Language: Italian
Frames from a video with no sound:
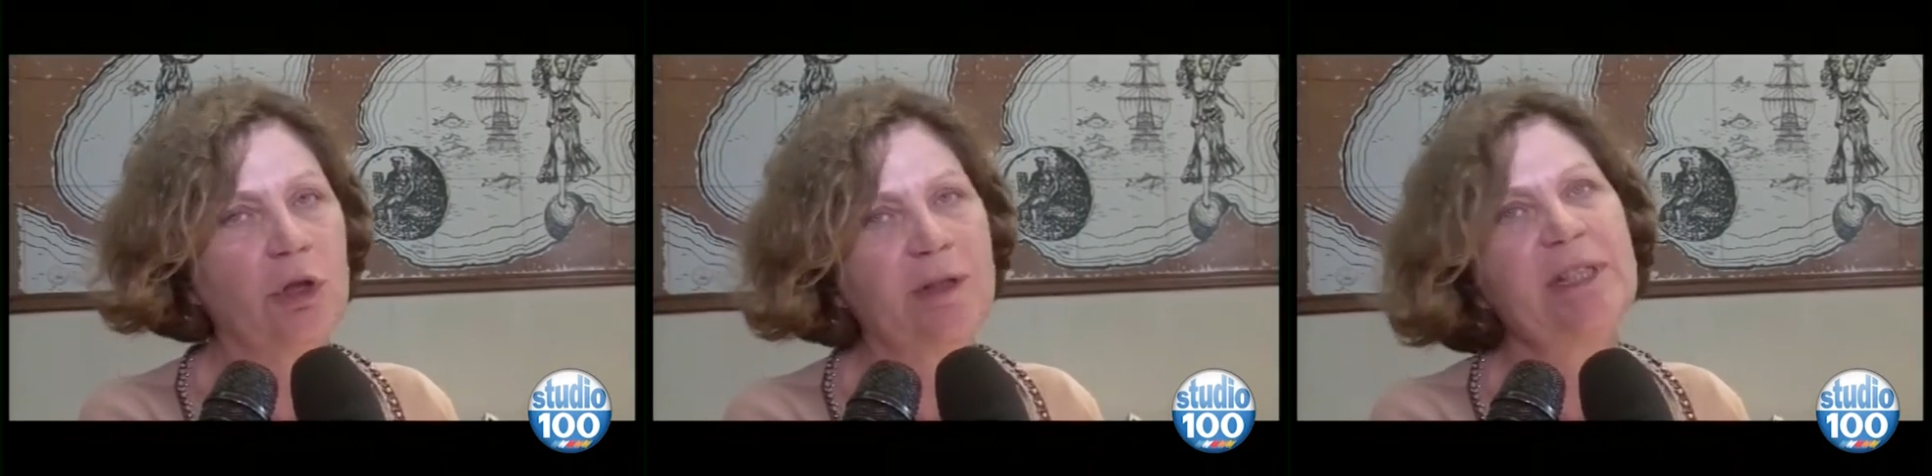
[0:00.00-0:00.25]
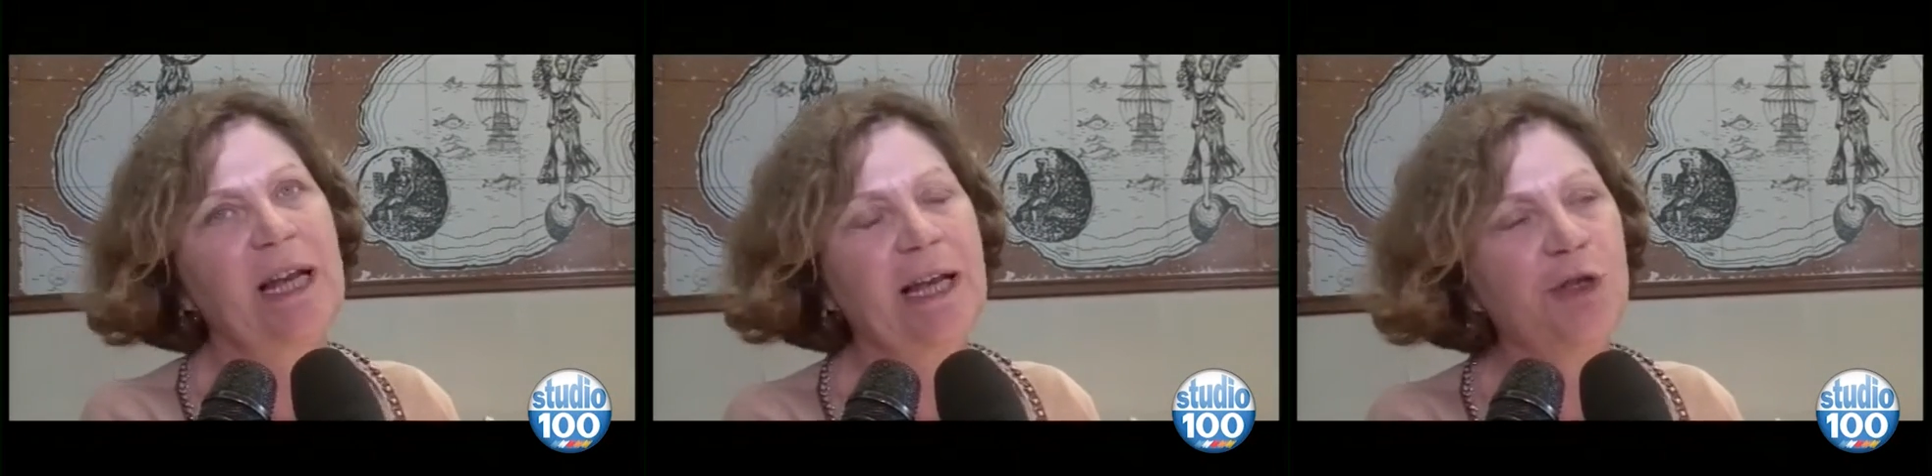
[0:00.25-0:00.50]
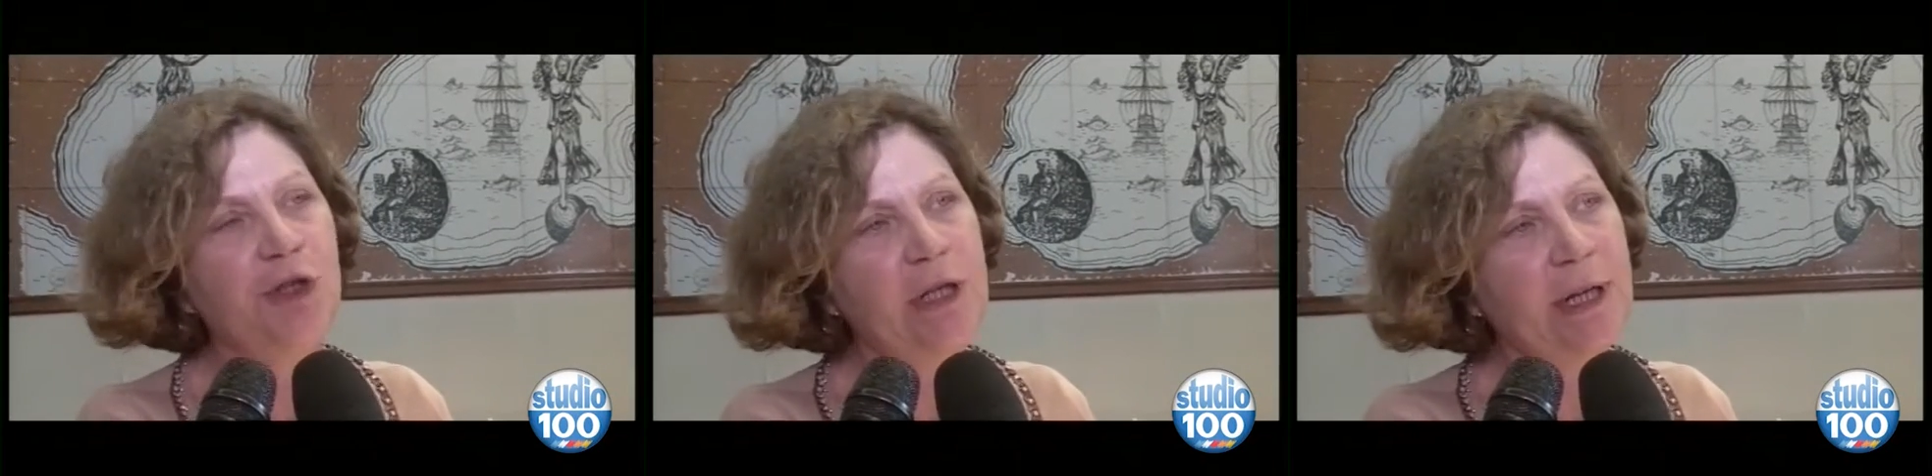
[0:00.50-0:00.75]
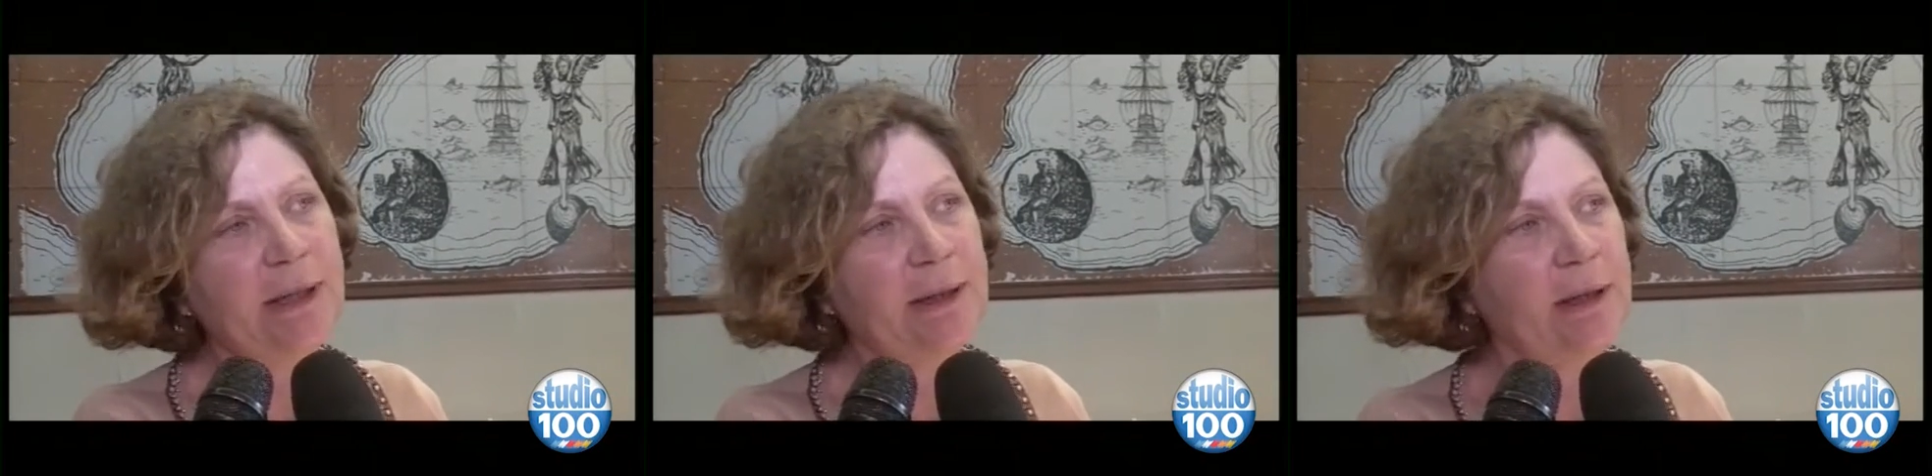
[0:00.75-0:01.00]
di vista
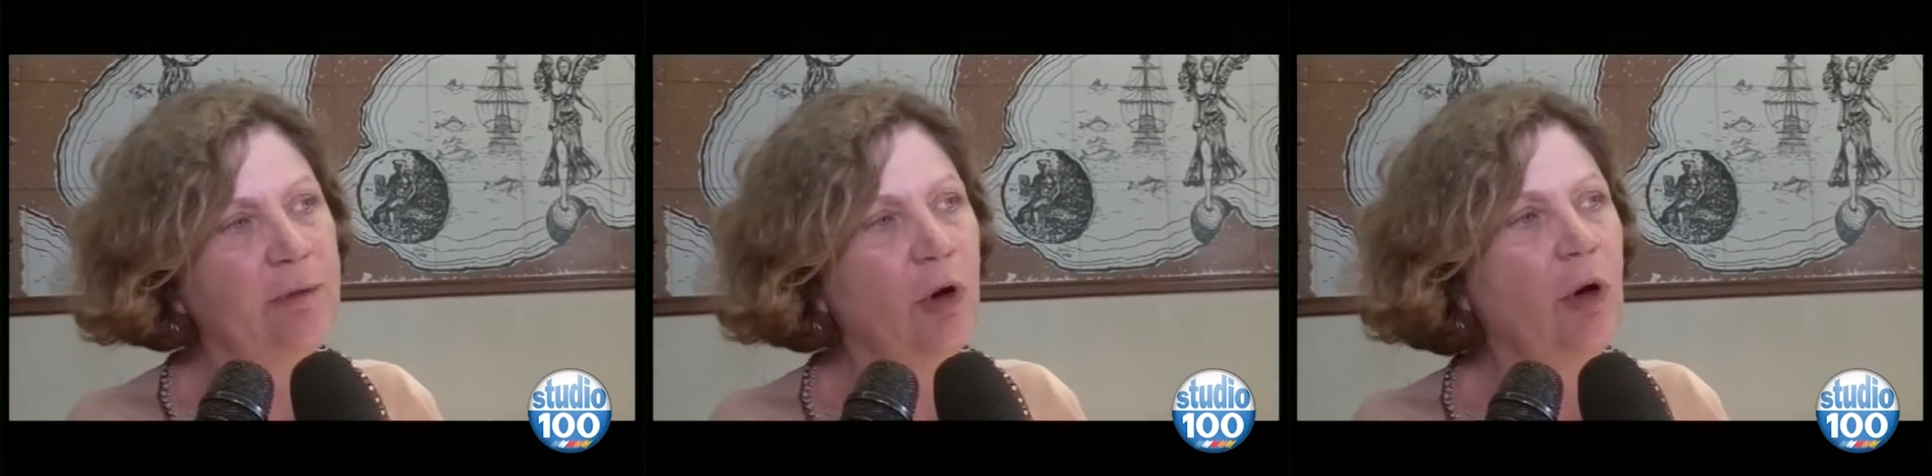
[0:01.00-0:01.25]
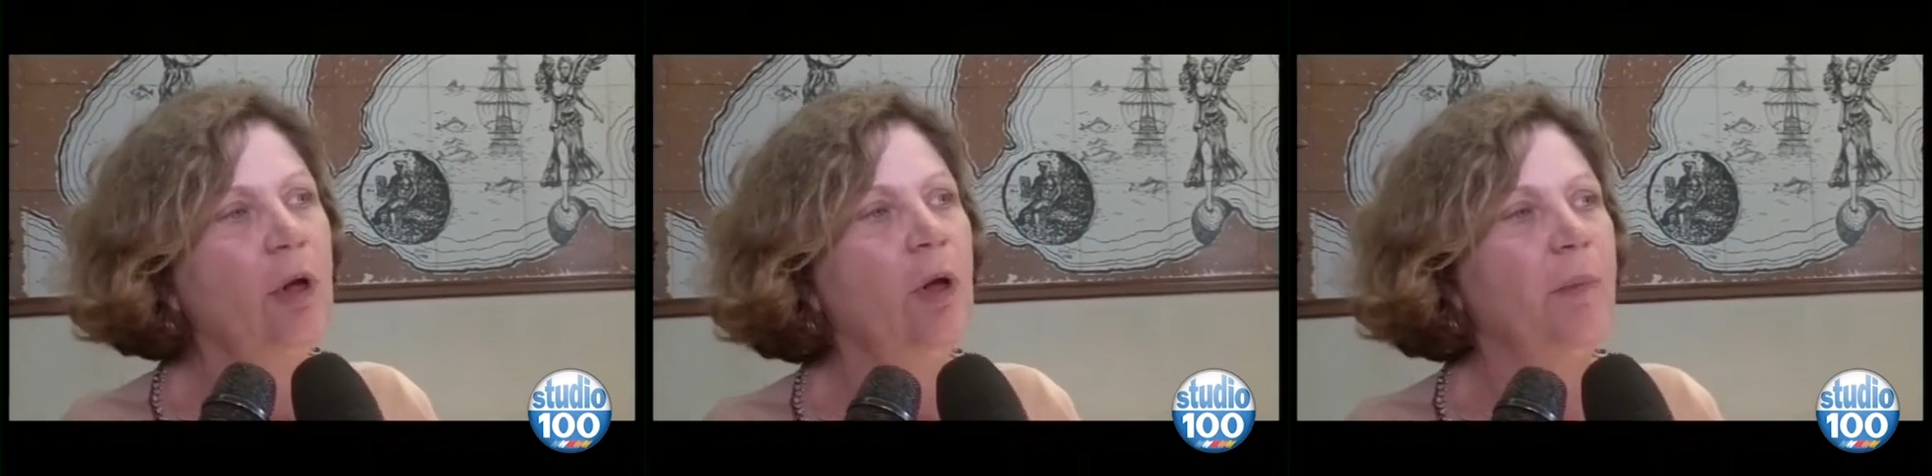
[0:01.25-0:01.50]
legislativo